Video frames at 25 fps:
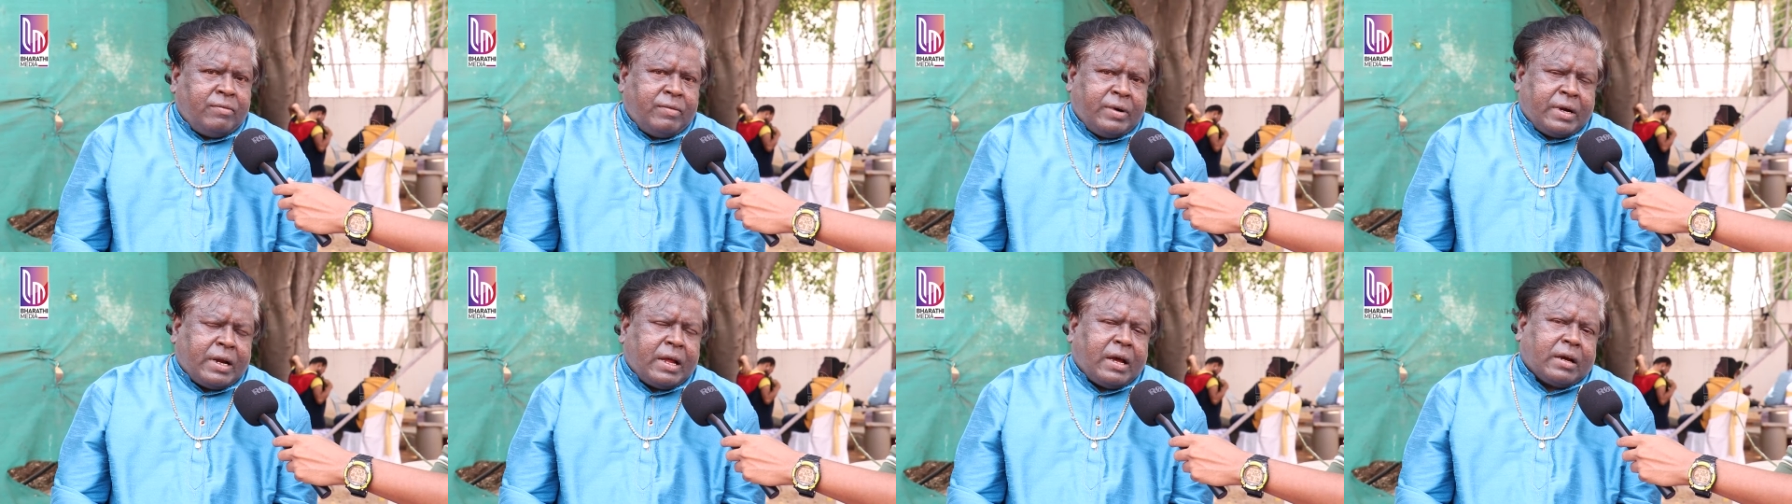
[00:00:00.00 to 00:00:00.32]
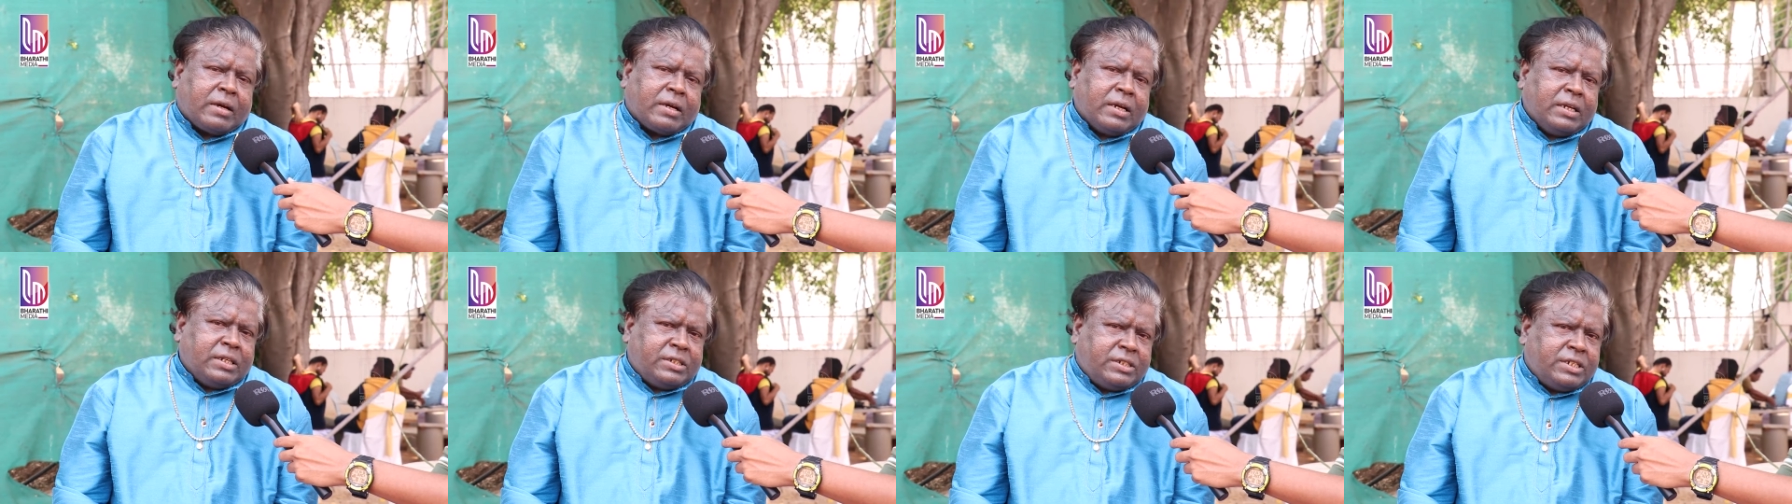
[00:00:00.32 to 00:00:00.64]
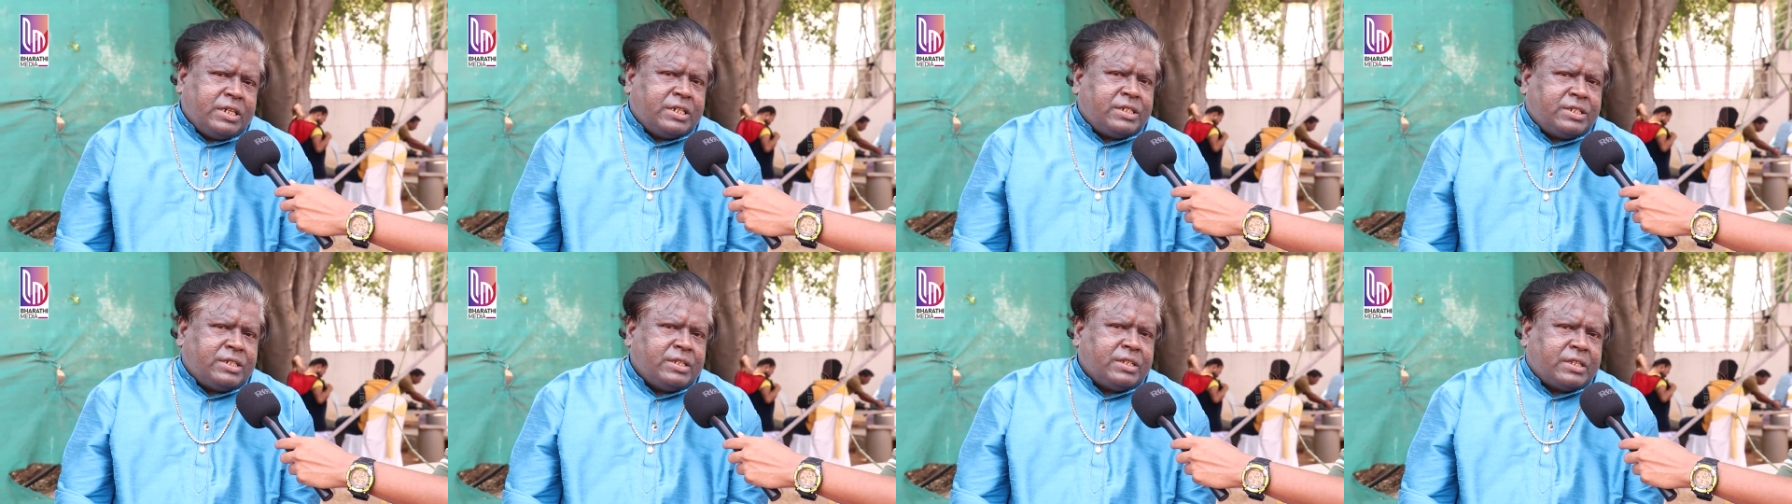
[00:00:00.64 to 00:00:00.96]
విడాకులు
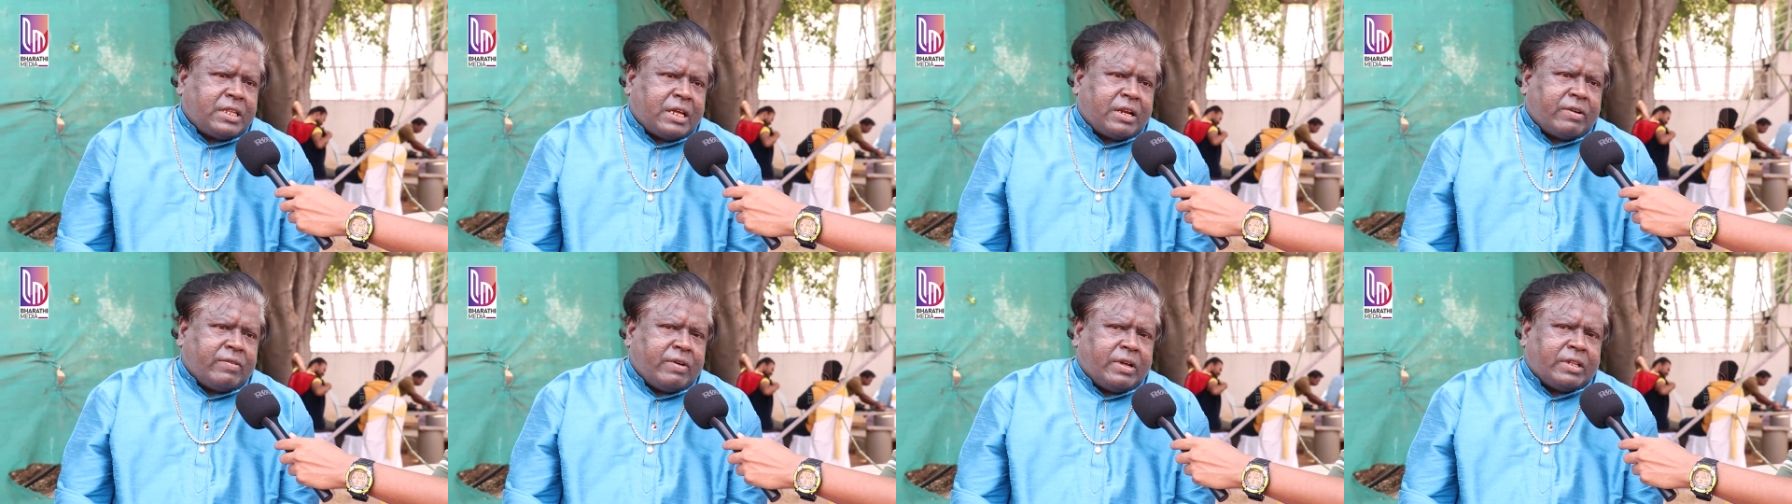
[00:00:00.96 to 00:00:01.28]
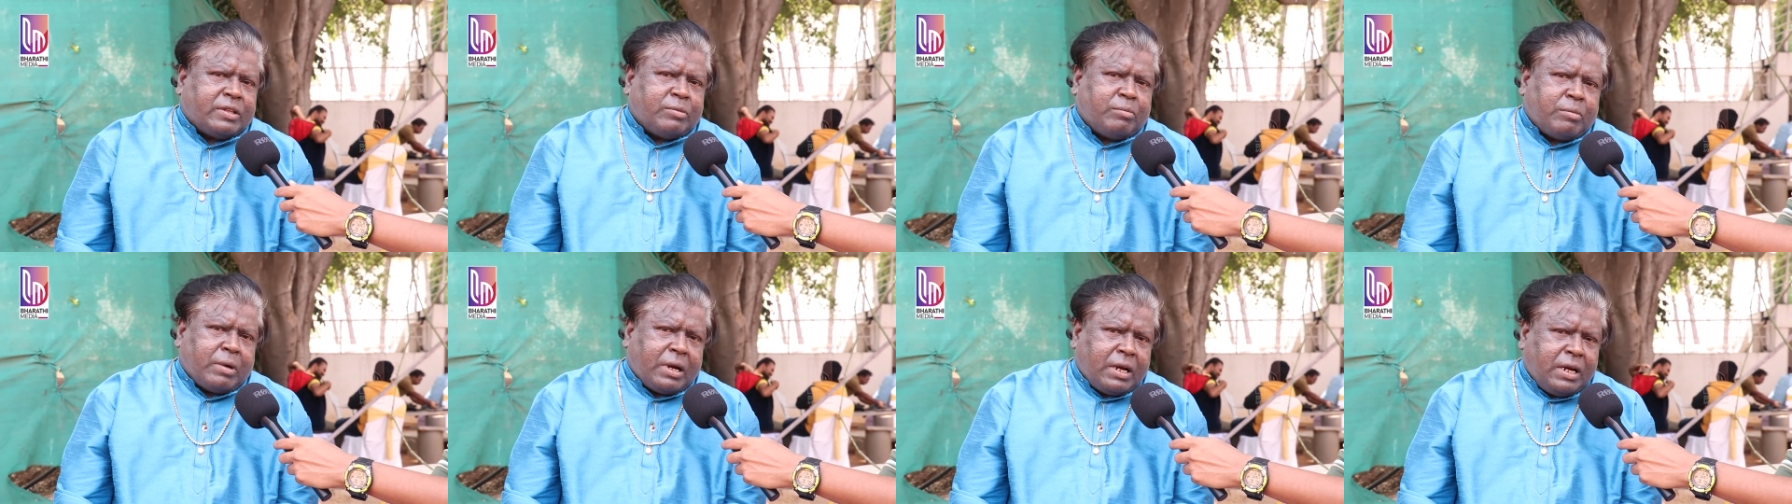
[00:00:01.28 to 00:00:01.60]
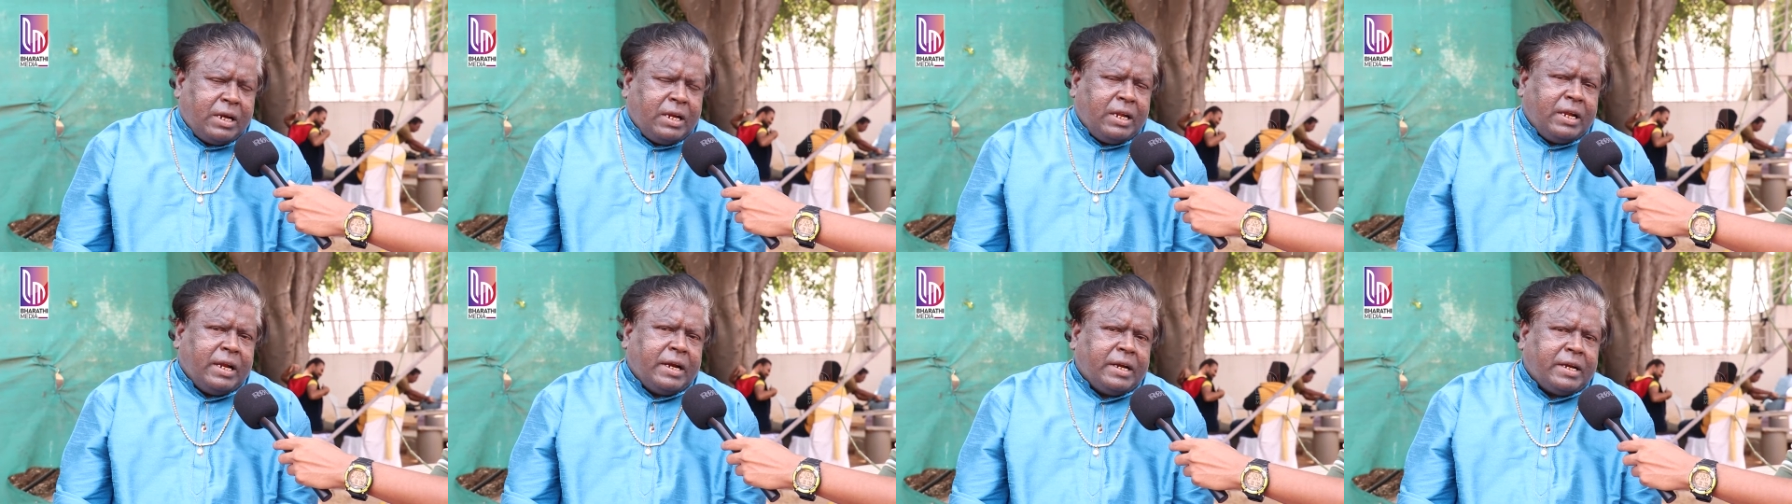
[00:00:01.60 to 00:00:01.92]
ఇచ్చేసిన తర్వాత
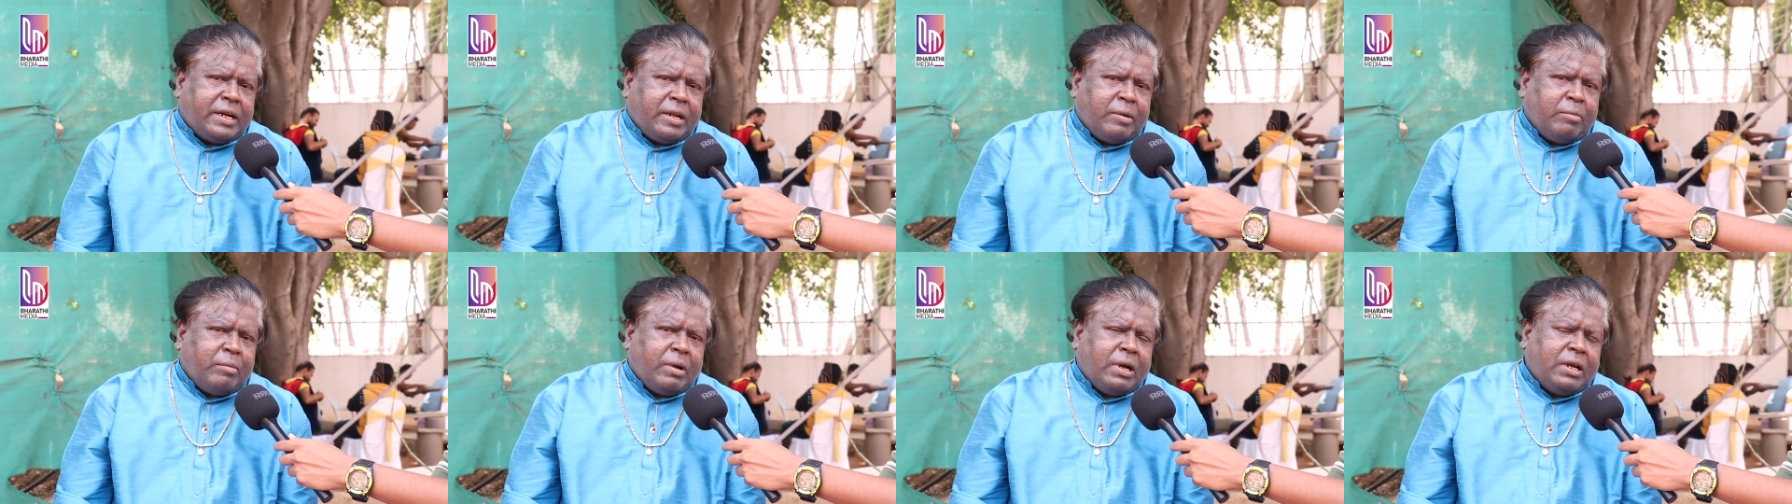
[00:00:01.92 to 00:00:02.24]
మళ్ళీ అంటే